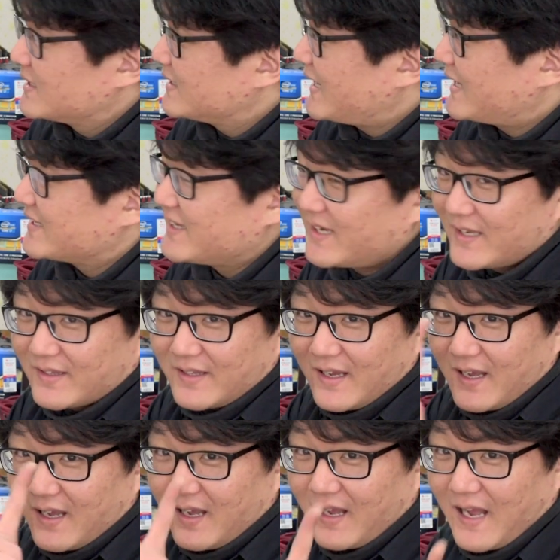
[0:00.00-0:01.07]
라디에이터
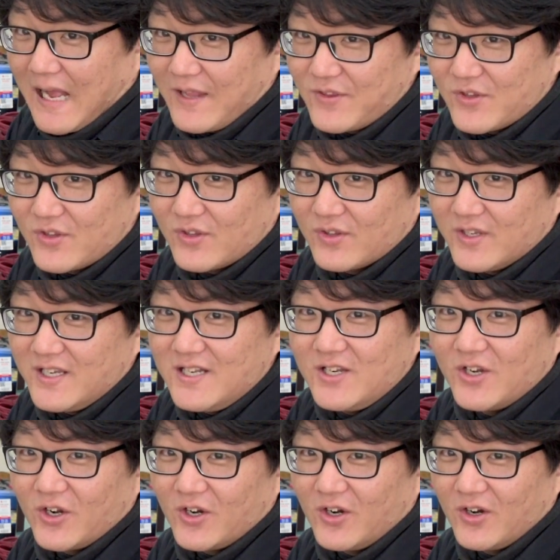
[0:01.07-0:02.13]
한
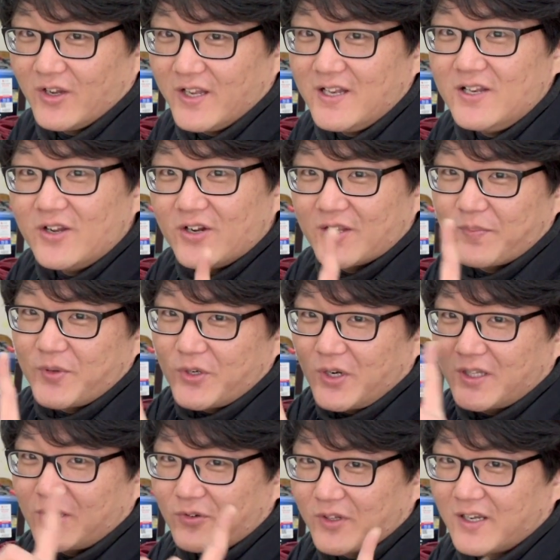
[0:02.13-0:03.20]
1열이
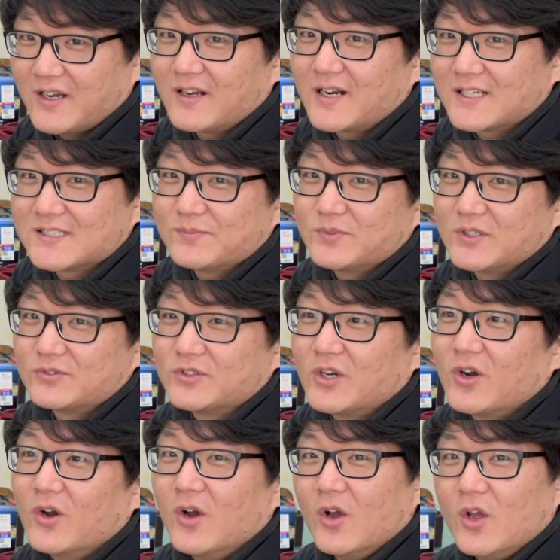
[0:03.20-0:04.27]
필요하다고 생각을 하시면
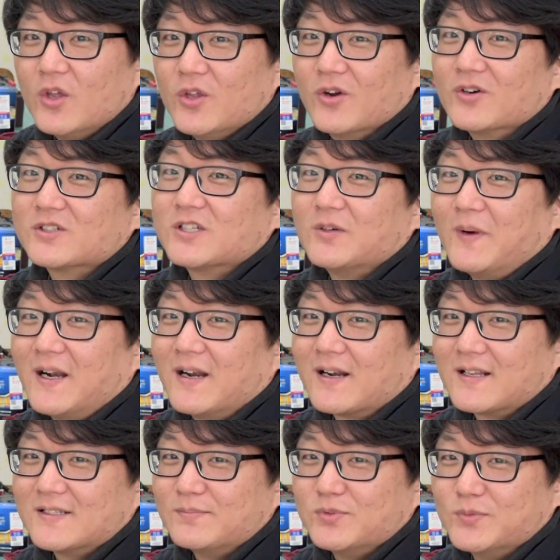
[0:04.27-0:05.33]
되고요. 여기서
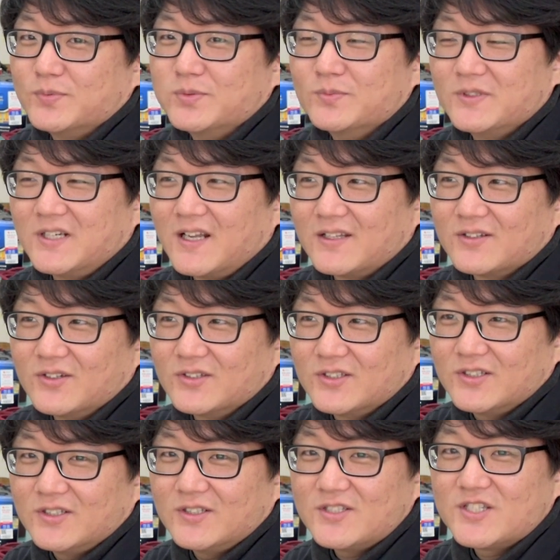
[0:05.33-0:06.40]
말하는 부품이라는
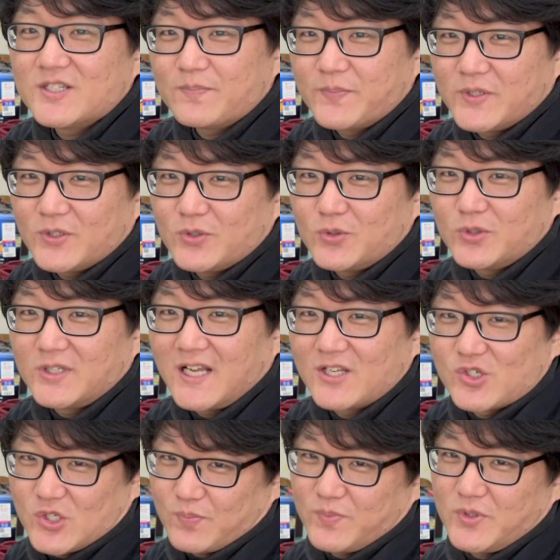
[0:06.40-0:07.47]
거는 CPU나
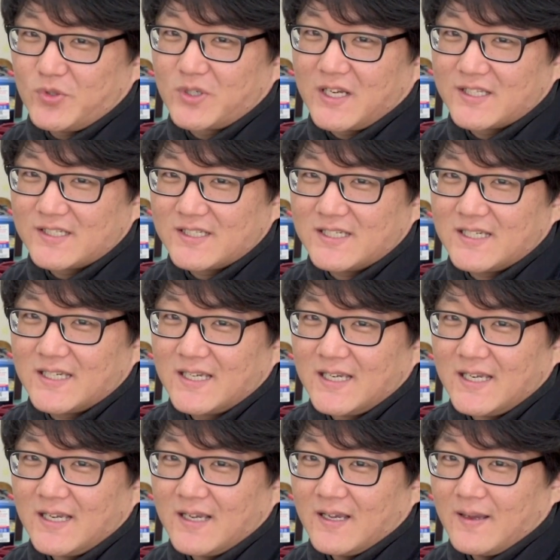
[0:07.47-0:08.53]
GPU 같이
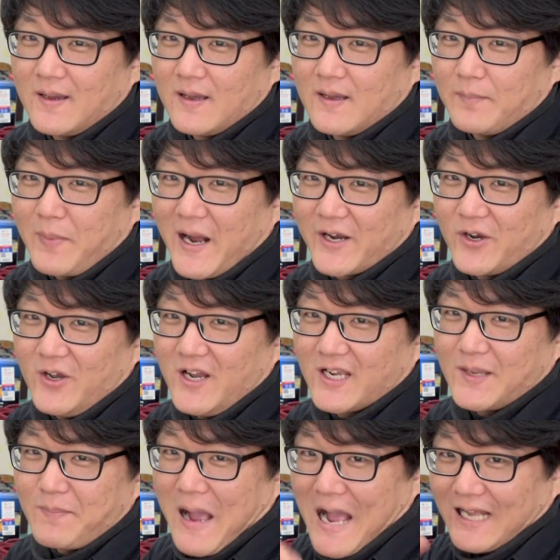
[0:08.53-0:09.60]

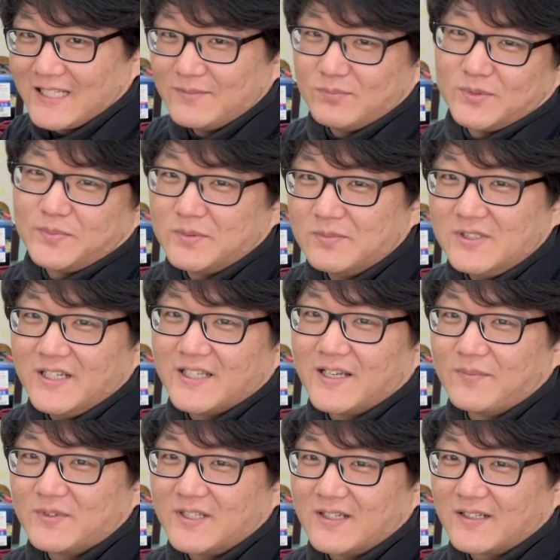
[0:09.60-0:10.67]
발열량이 많은 부품을
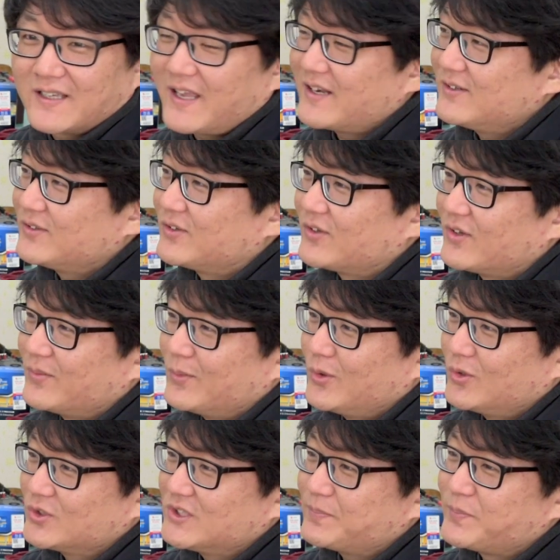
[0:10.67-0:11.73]
얘기합니다. 그러니까 예를 들어서
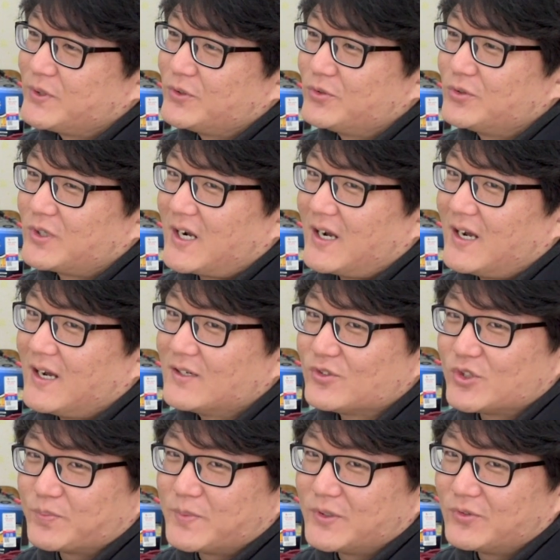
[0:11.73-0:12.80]
뭐 CPU랑
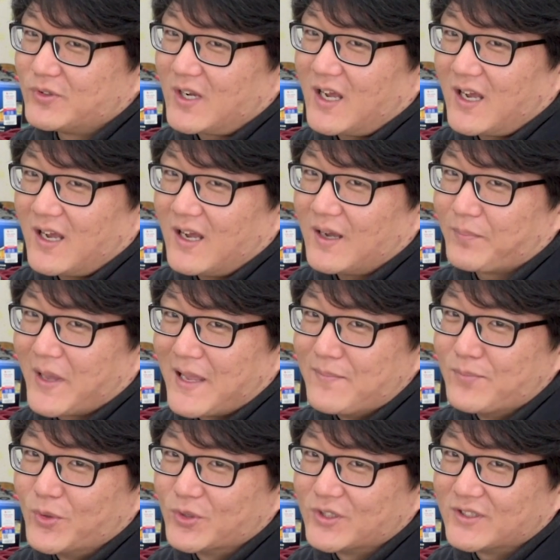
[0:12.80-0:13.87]
GPU랑
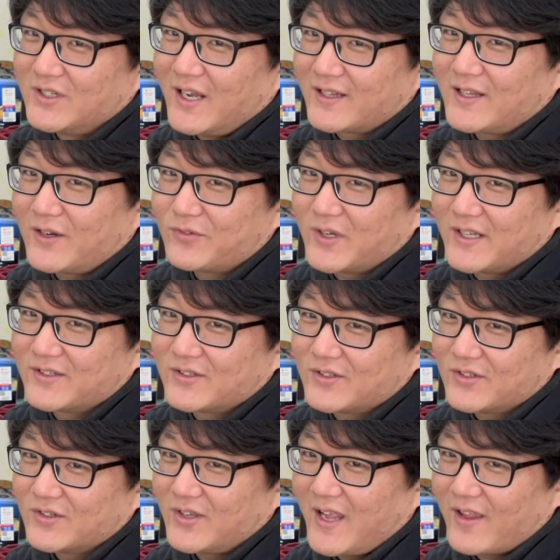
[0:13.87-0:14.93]
메인보드를 했다고
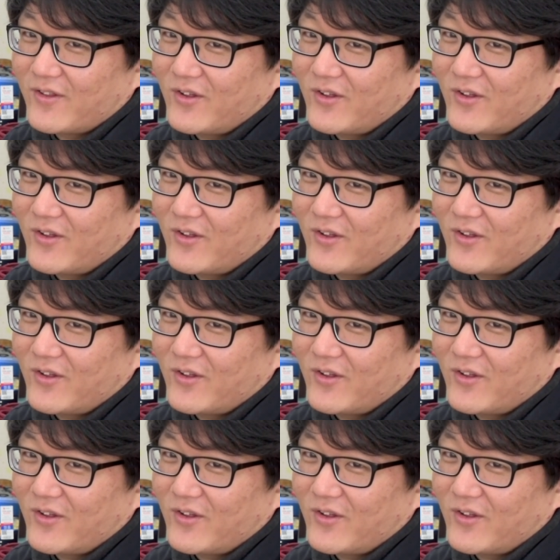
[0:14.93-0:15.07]
해서